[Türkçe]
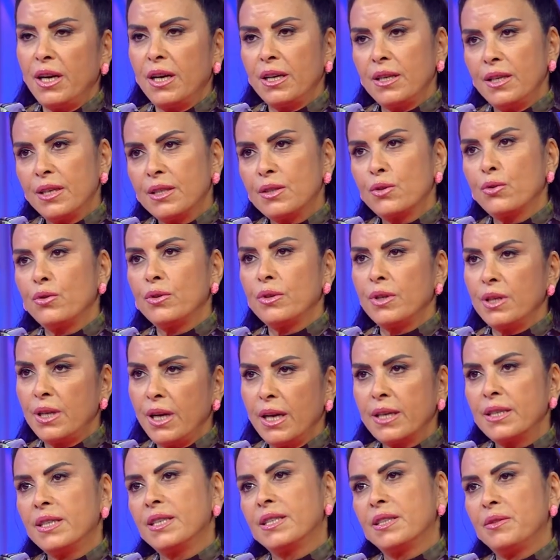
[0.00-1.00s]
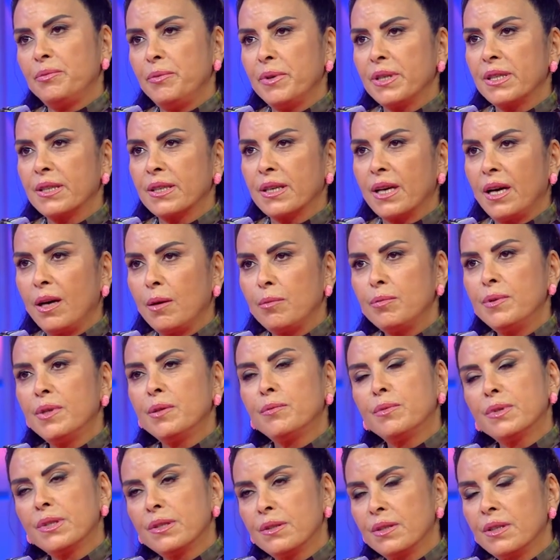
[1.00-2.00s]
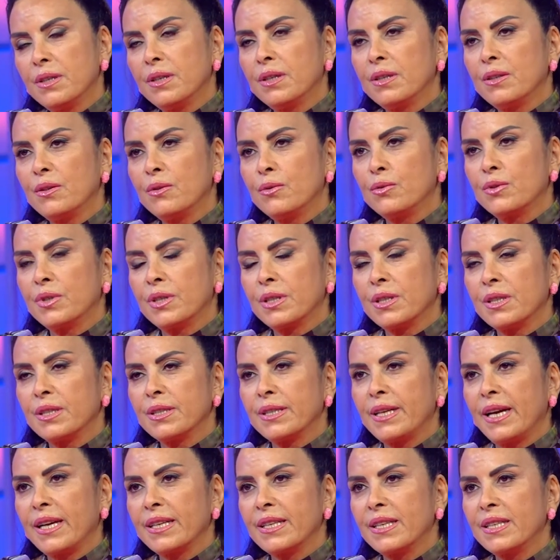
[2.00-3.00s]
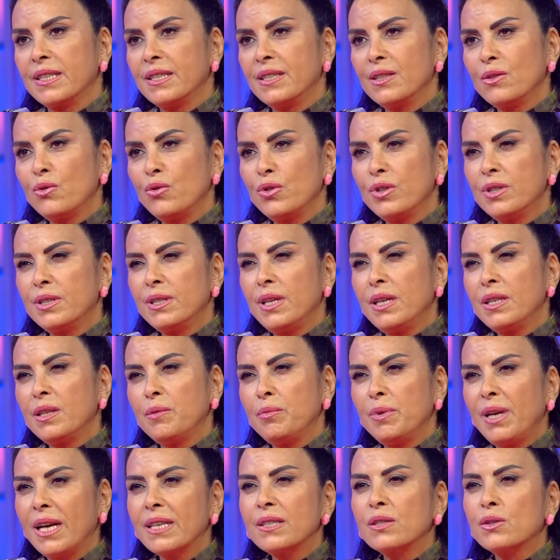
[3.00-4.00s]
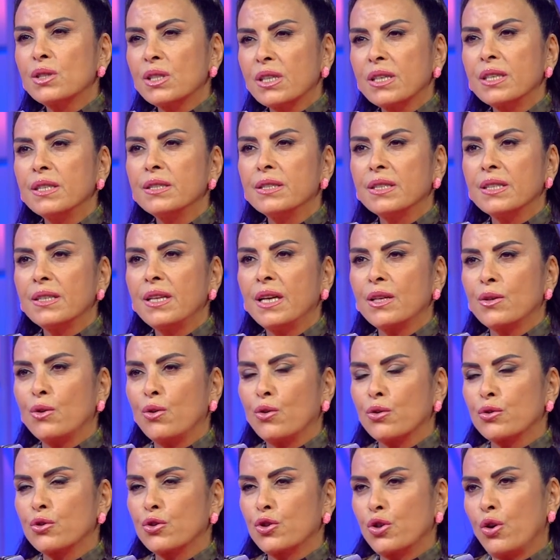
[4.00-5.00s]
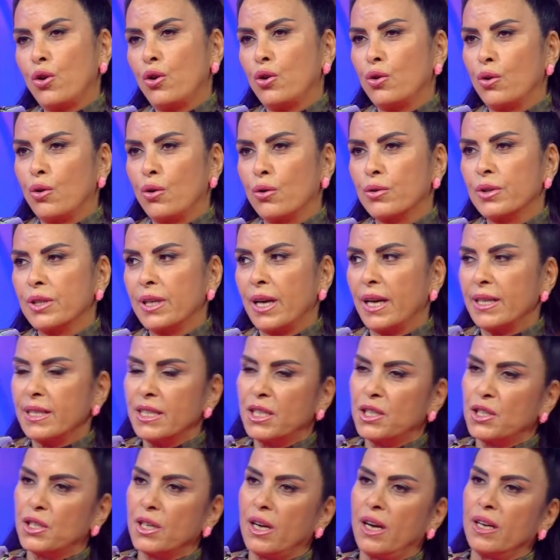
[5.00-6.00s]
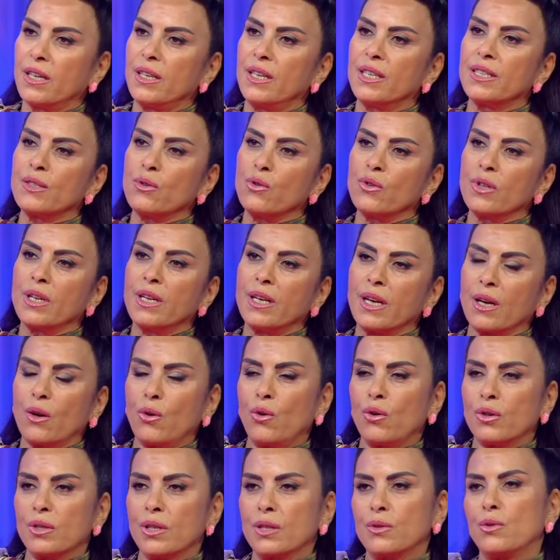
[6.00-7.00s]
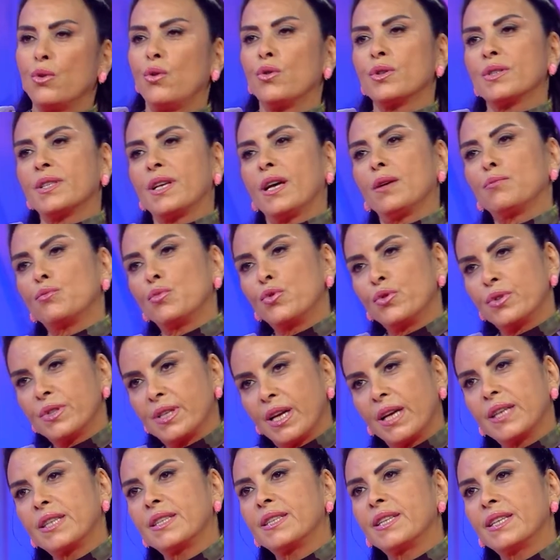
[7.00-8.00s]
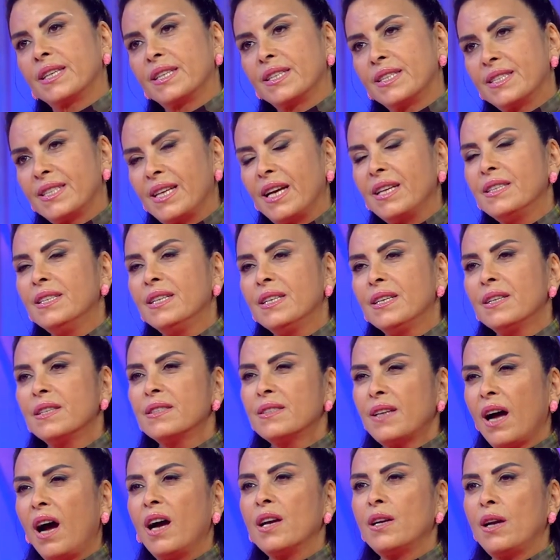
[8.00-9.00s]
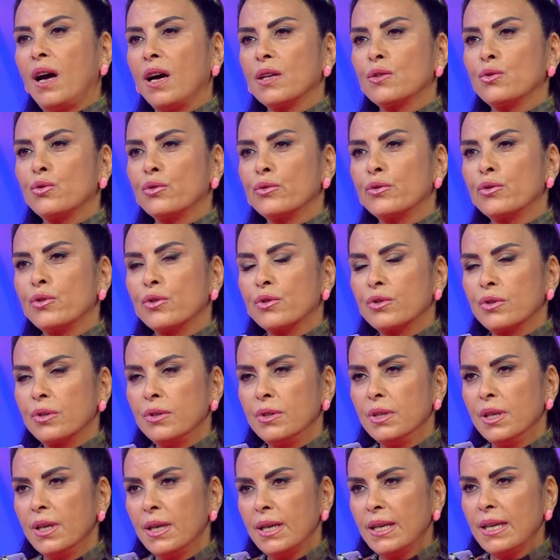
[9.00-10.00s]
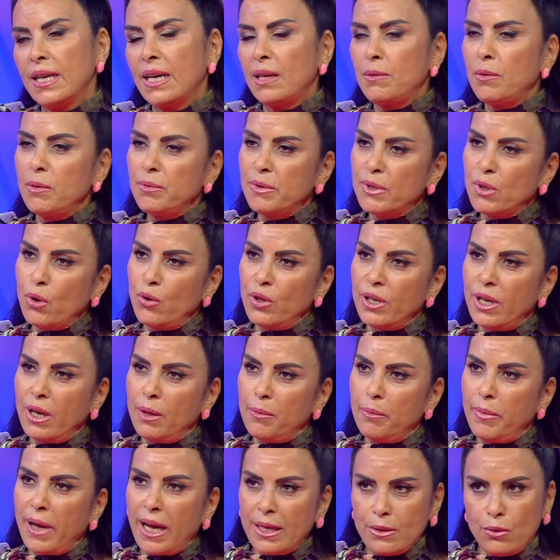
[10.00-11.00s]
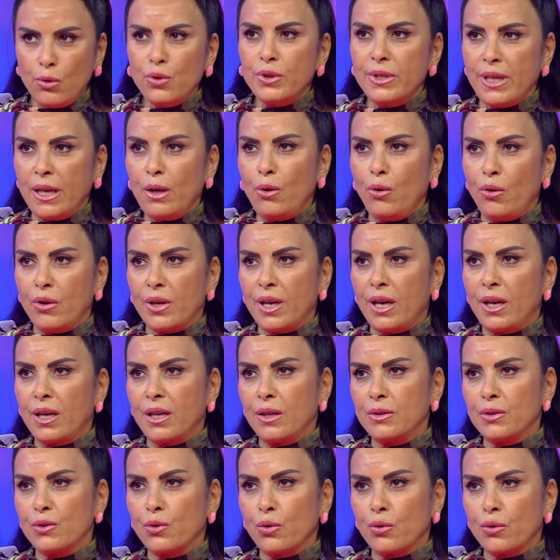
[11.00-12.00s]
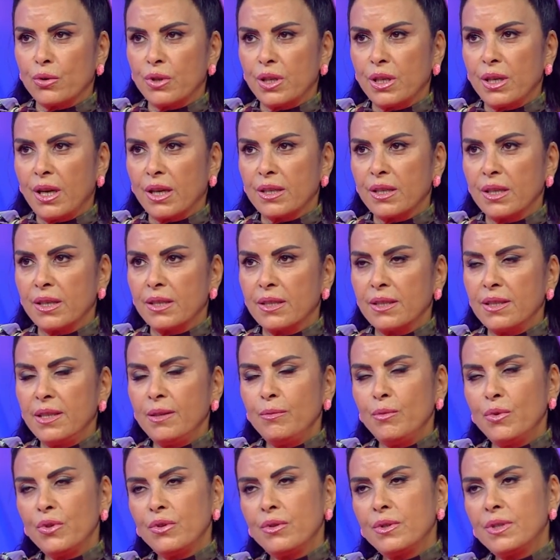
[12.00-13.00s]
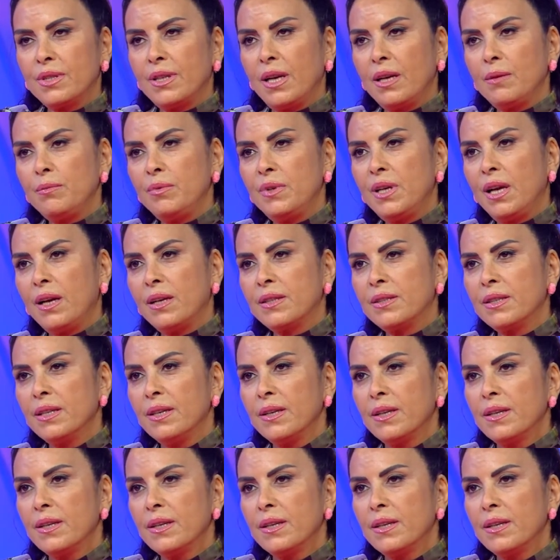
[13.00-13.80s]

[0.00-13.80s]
ailesi olarak gitmedik. Ablamın e, üzerinden gittik. O yüzden de biraz sıkıntılar oldu. Şöyle oldu yani işçi ailesi olarak orada doğsan, büyüsen ya da gitsen Tabii. daha rahat oluyorsun. Ama biz öğre- ben özel öğrenci olarak gittim. O yüzden biraz